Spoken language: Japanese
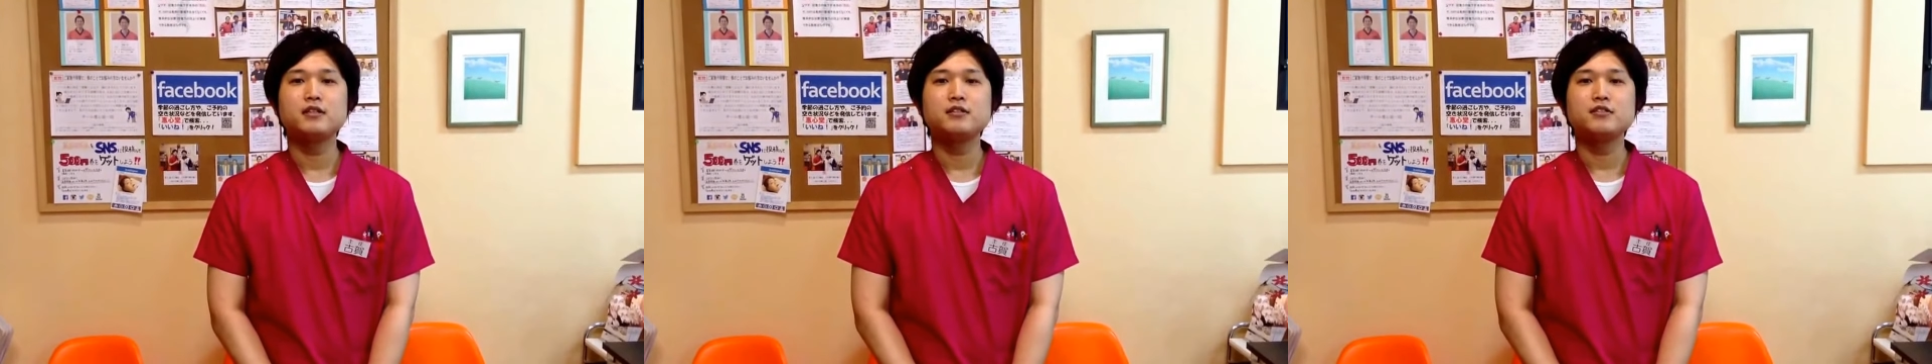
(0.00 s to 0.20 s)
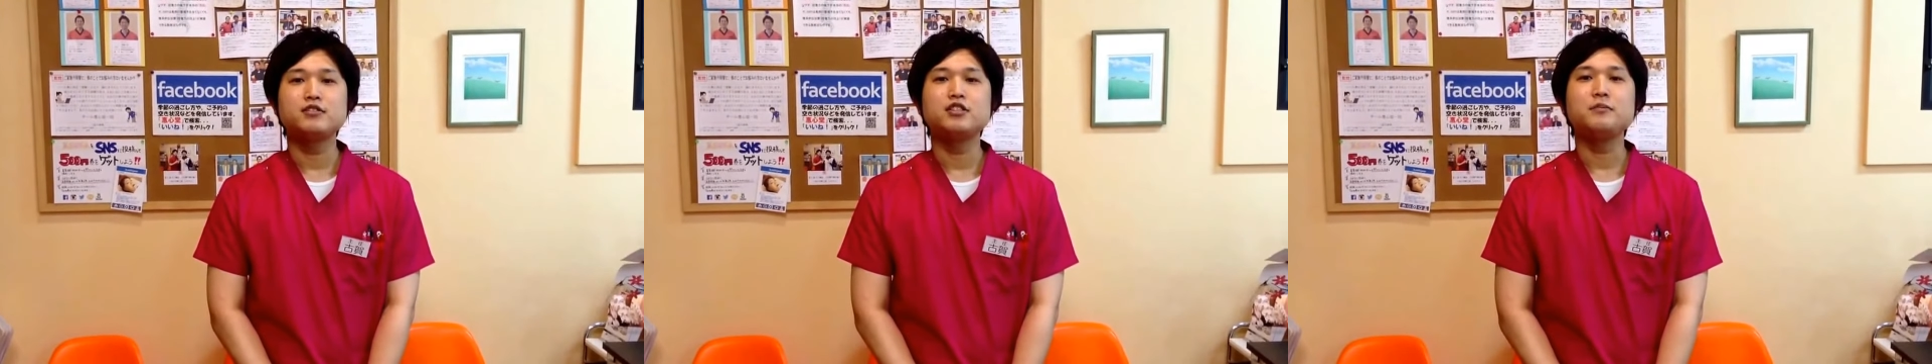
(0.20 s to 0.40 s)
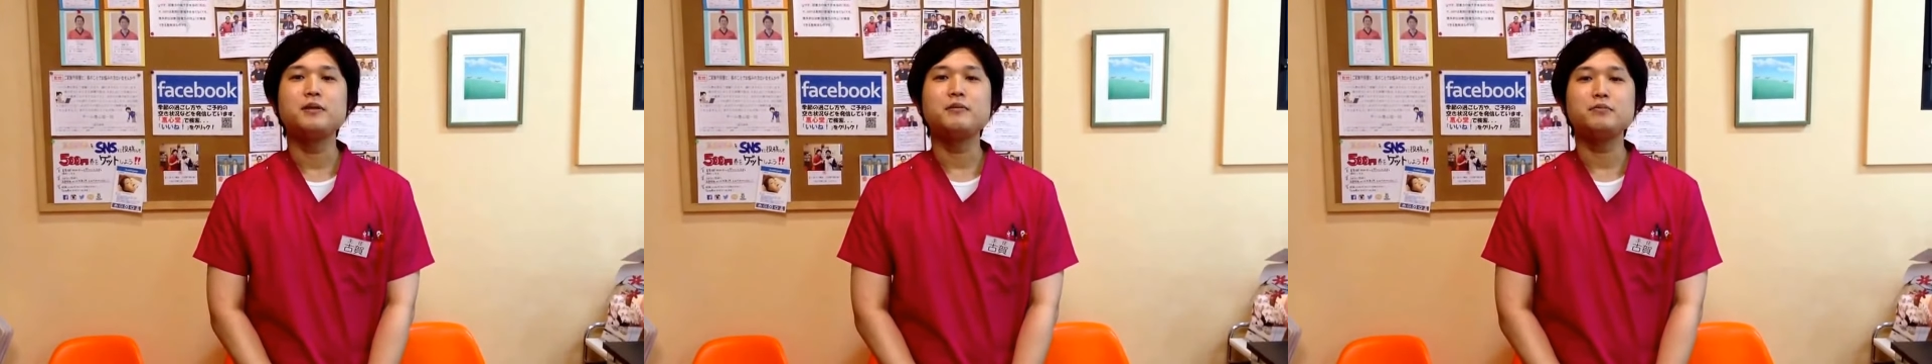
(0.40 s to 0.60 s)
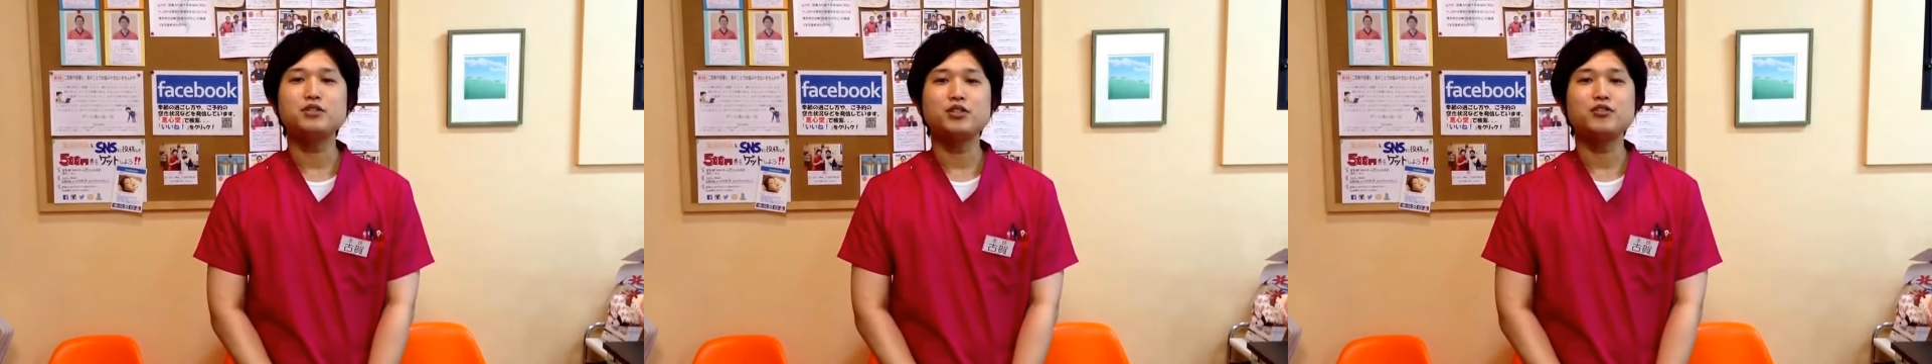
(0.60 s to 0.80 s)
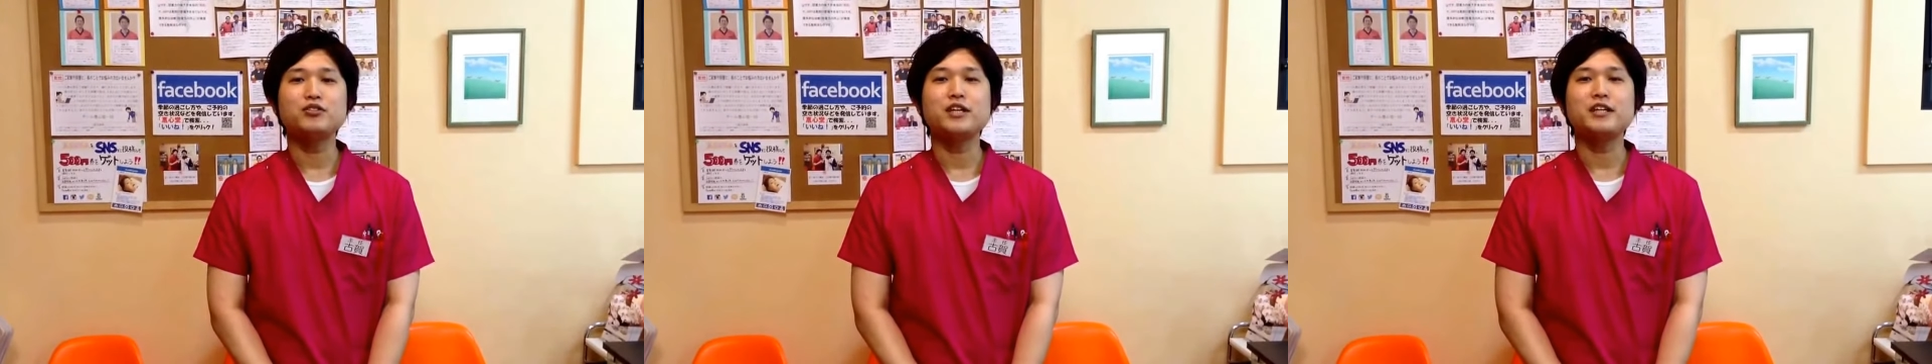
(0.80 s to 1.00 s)
睡眠不
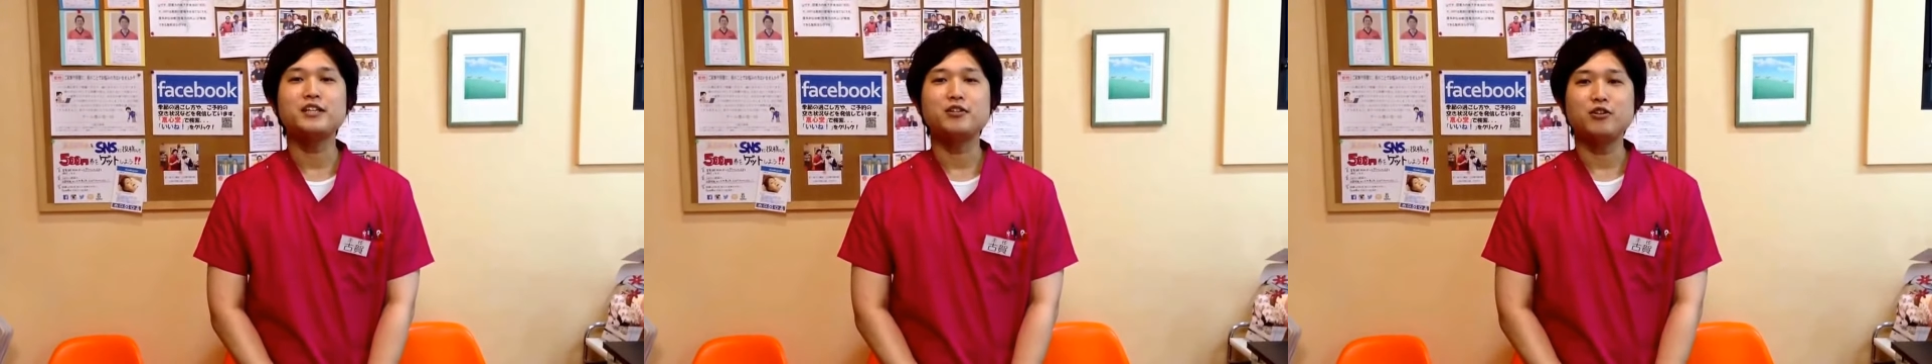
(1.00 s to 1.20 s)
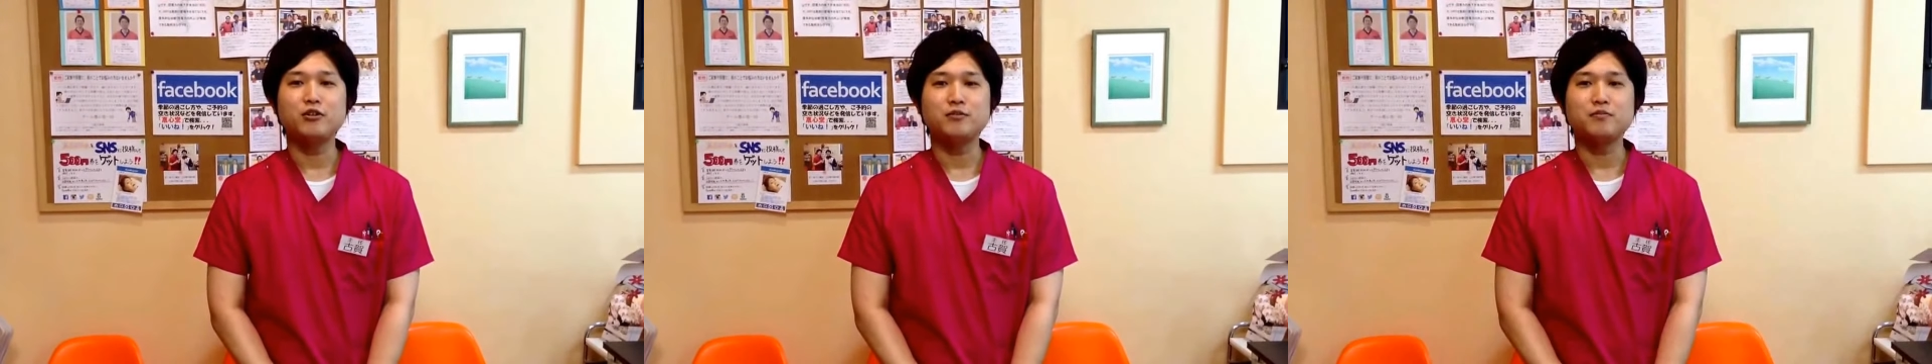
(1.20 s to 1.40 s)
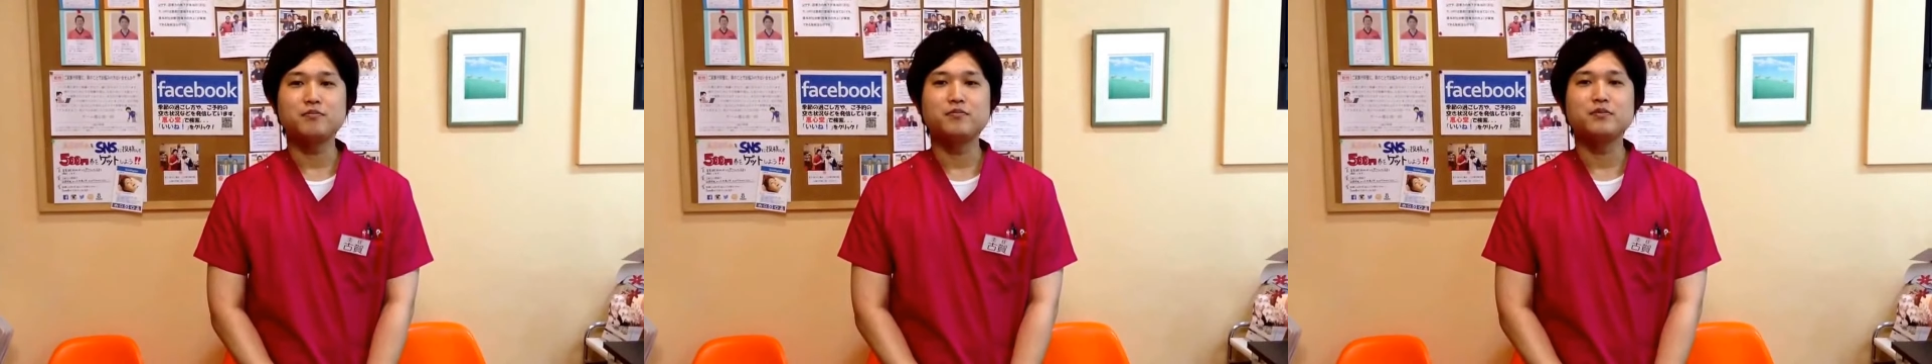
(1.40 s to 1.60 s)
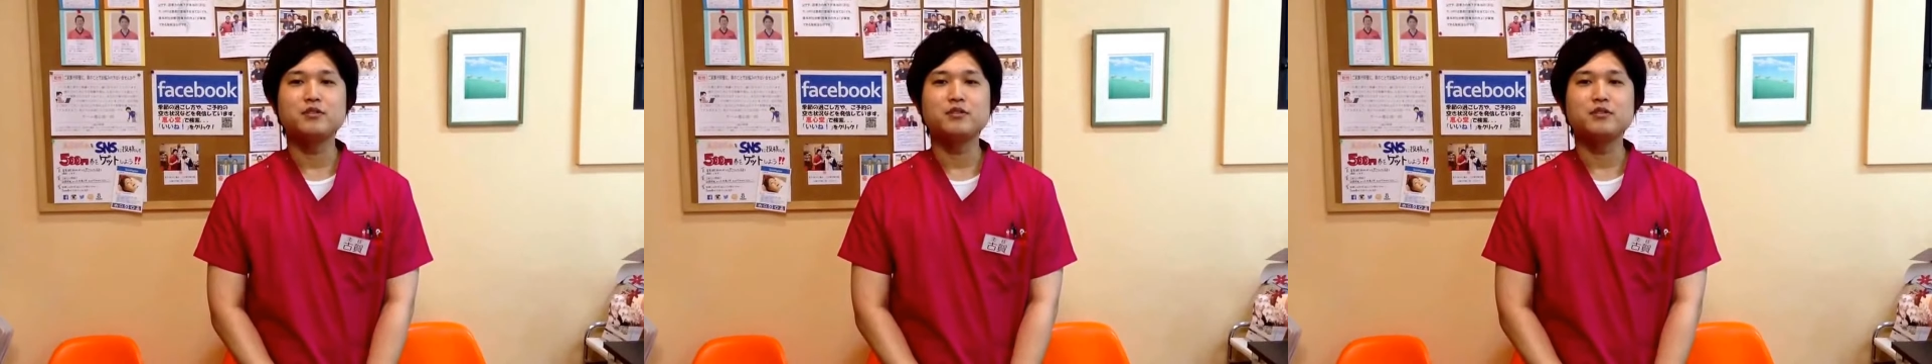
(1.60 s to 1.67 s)
足や疲労、